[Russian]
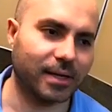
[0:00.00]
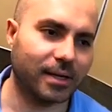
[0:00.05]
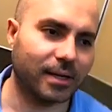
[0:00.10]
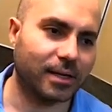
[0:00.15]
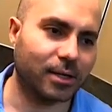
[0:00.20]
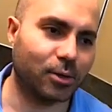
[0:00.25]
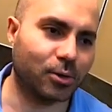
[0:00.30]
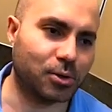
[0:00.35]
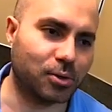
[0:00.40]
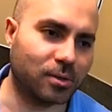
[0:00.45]

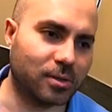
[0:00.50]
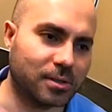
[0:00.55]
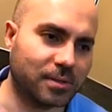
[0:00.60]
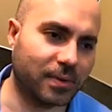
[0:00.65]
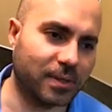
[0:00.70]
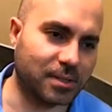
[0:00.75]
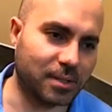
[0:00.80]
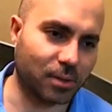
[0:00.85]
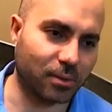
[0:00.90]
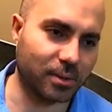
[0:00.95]
Угу. То, что
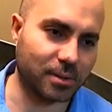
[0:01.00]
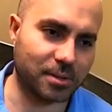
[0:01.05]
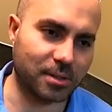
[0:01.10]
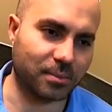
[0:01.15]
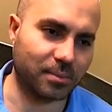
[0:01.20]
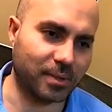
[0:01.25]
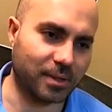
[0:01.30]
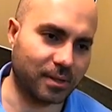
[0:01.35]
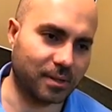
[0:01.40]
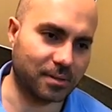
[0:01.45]
называется
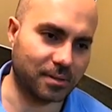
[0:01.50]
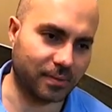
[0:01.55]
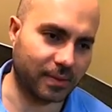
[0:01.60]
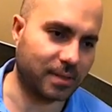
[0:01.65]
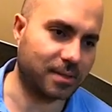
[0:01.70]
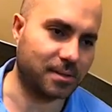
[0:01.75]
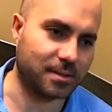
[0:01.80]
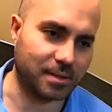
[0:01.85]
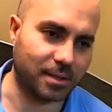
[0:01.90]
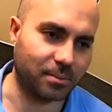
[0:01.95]
ГОСТом, не
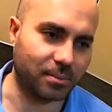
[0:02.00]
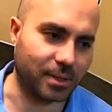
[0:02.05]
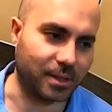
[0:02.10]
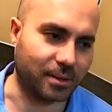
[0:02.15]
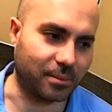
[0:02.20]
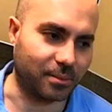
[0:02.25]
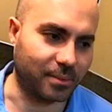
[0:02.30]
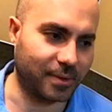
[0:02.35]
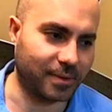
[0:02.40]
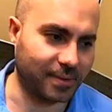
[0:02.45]
называется
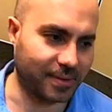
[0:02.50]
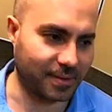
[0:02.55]
Санпином.